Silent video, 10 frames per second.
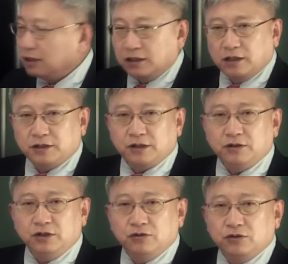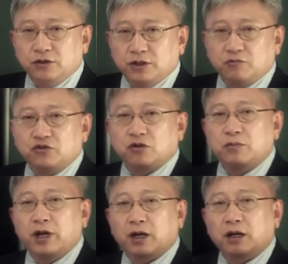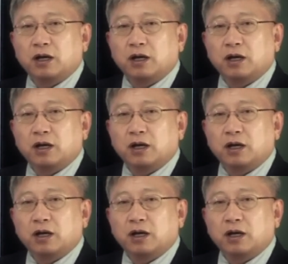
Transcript: 길게 찍는 이유는 이제 부정맥